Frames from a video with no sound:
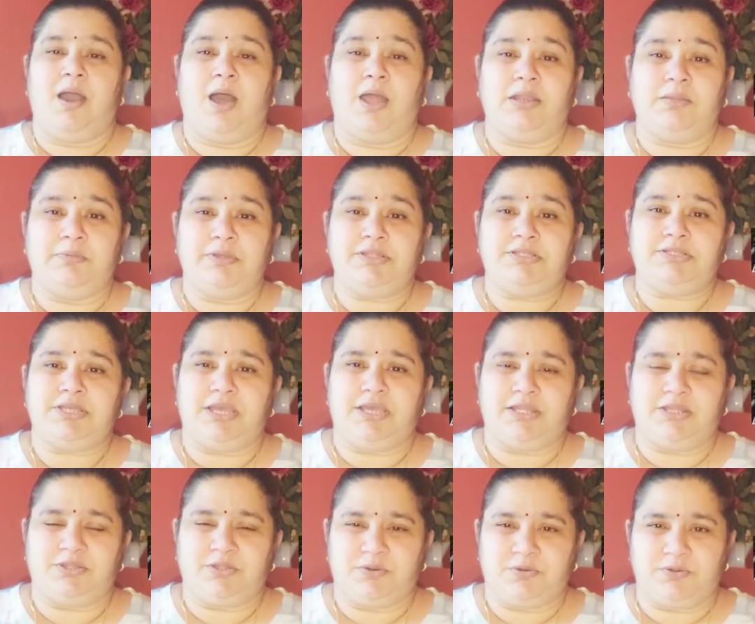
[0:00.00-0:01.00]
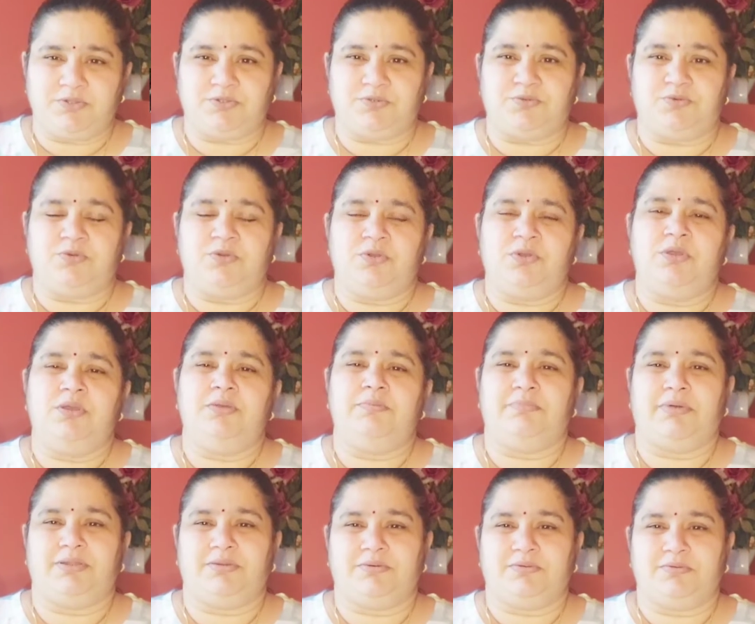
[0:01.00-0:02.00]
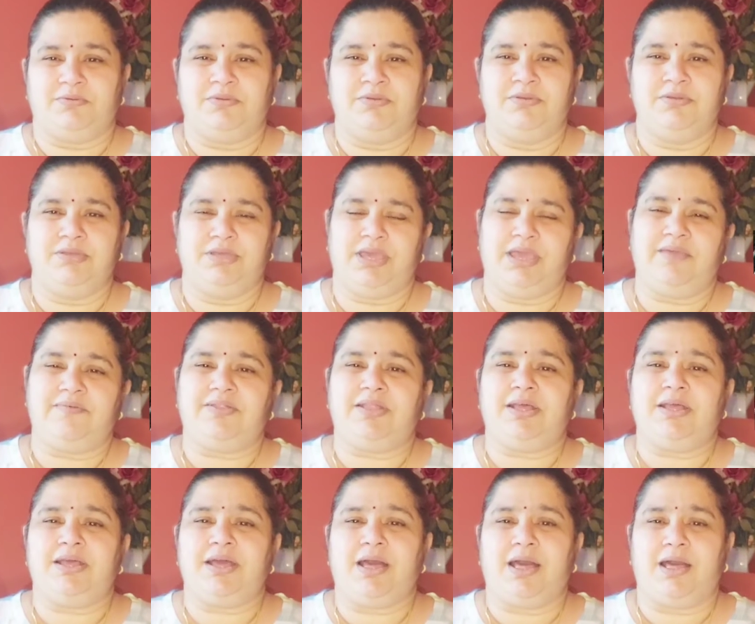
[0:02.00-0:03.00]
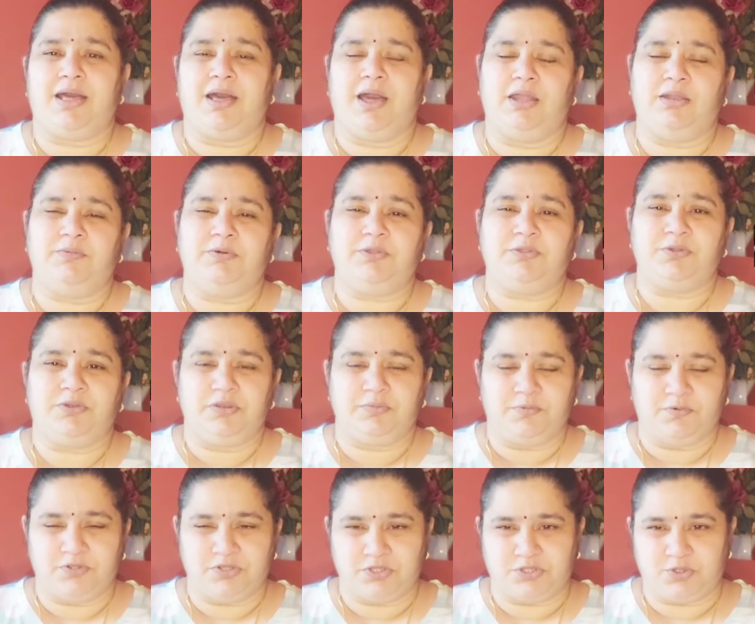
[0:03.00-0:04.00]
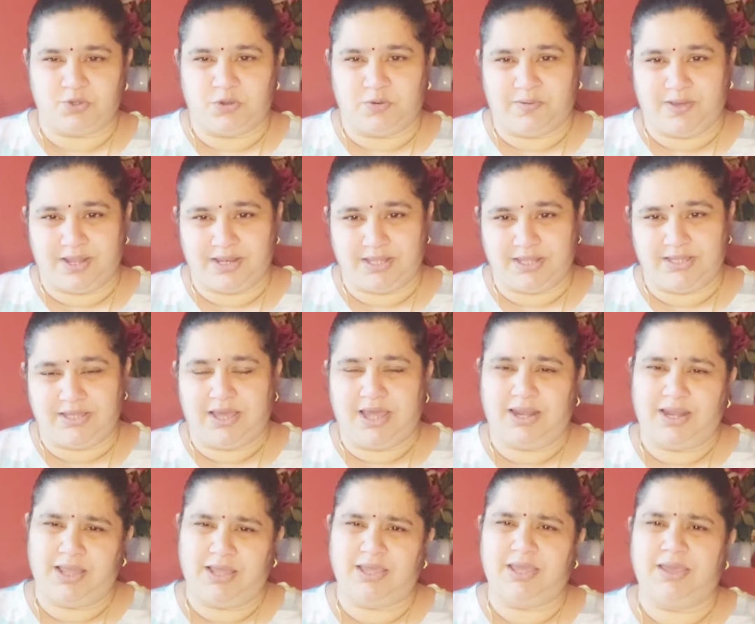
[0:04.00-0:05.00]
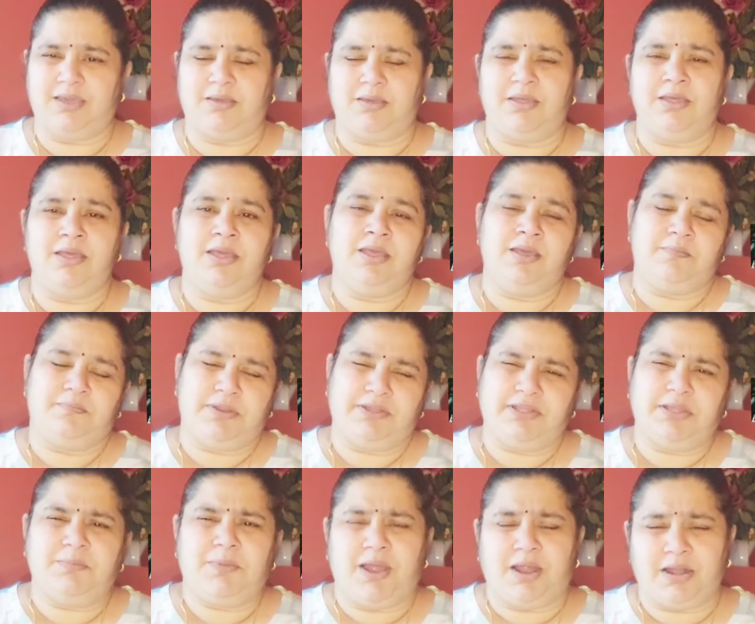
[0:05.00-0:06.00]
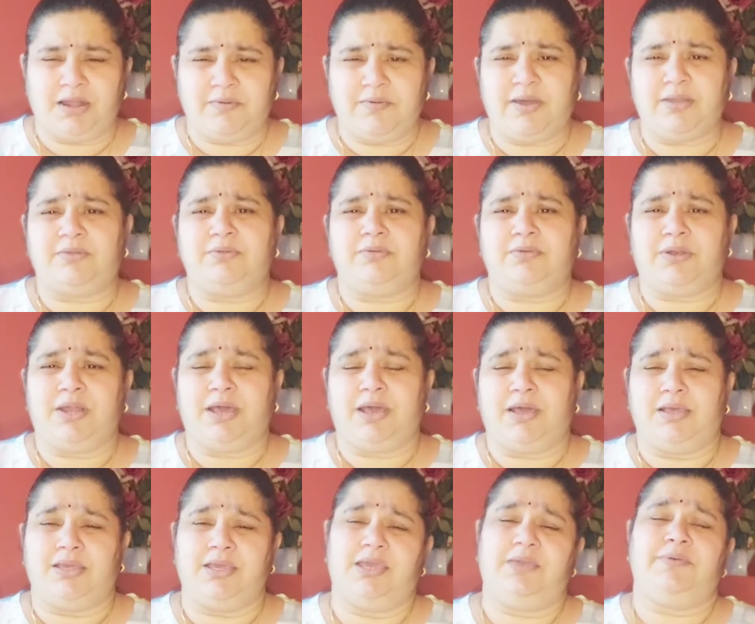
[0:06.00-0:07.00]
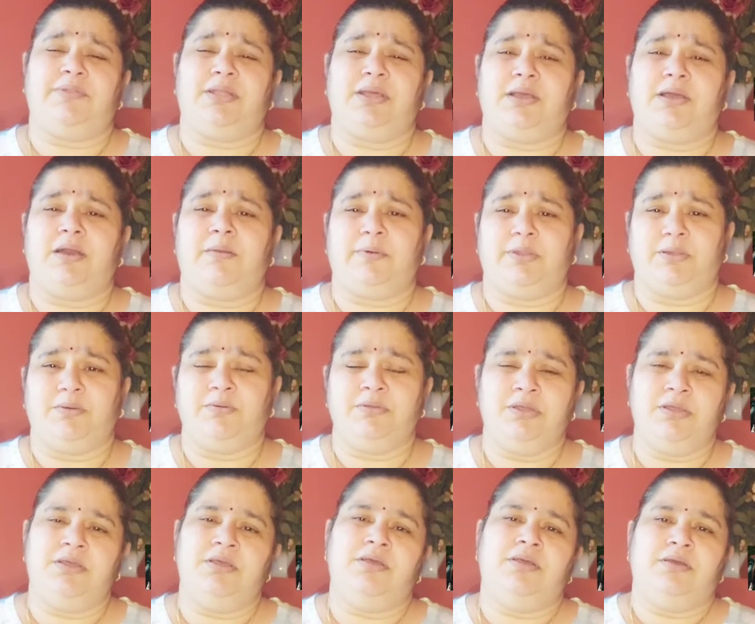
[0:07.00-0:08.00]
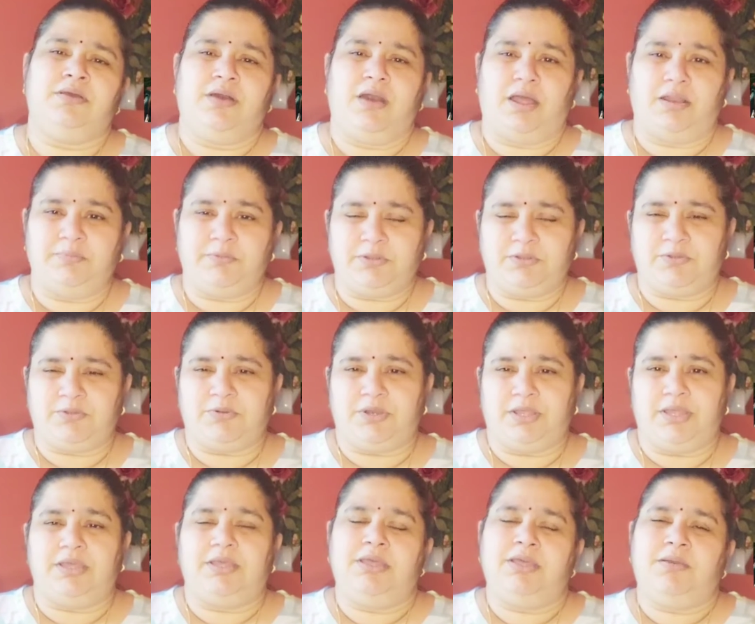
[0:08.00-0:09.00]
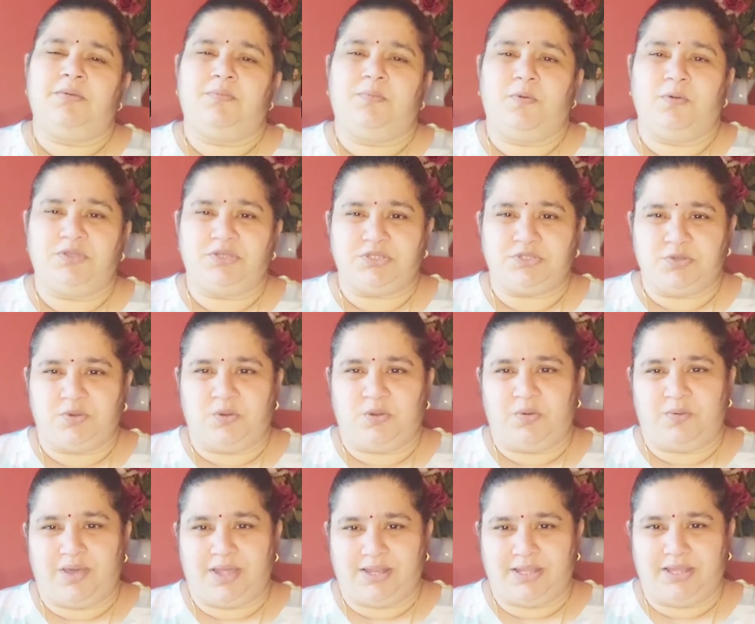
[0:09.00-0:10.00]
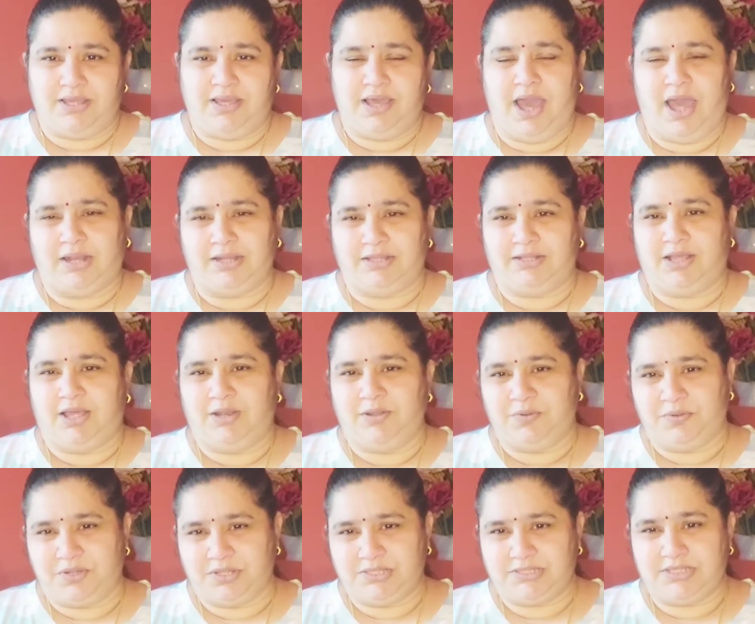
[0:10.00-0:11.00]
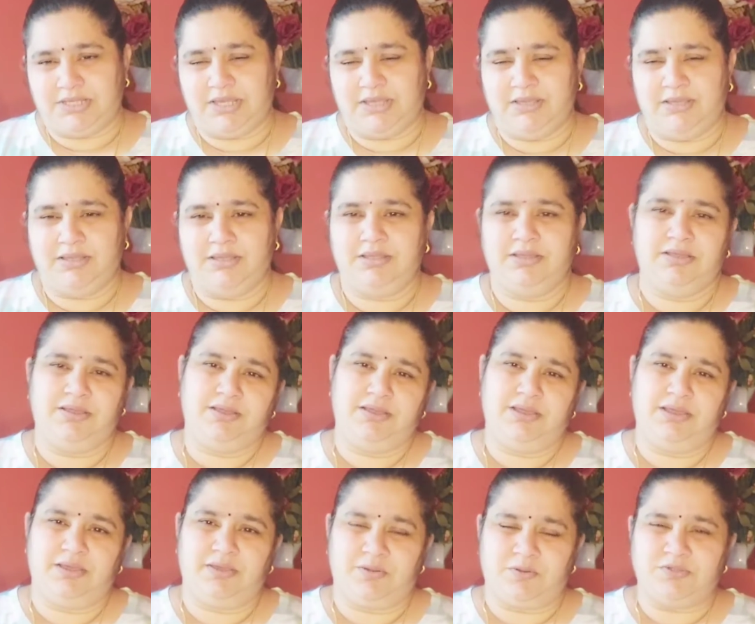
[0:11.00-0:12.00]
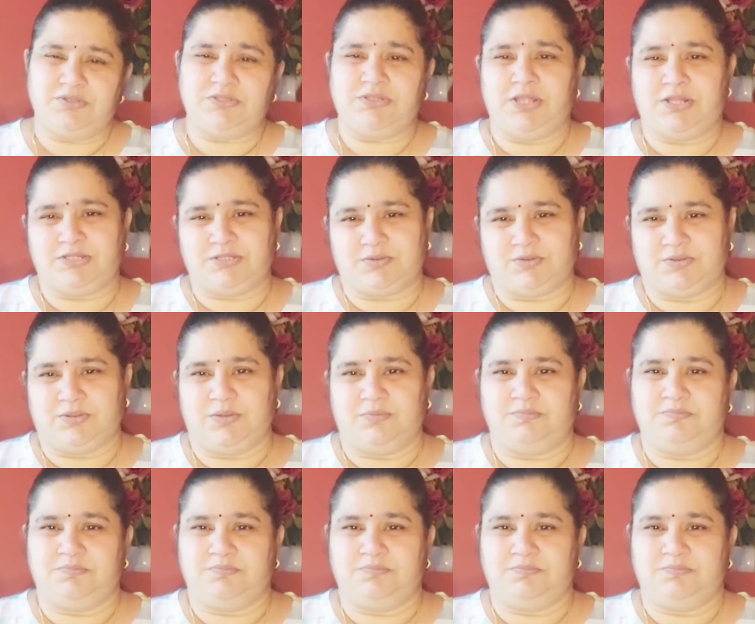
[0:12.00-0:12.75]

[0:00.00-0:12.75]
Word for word: హనుమాన్ జయంతి రోజు మనం ఏ విధంగా హనుమంతుడిని పూజించుకోవాలి అలాగే ప్రతి మంగళవారం కూడా ఏ విధంగా మనం హనుమంతుడిని పూజించుకోవాలి అనే దాని గురించి ఈరోజు తెలుసుకుందాం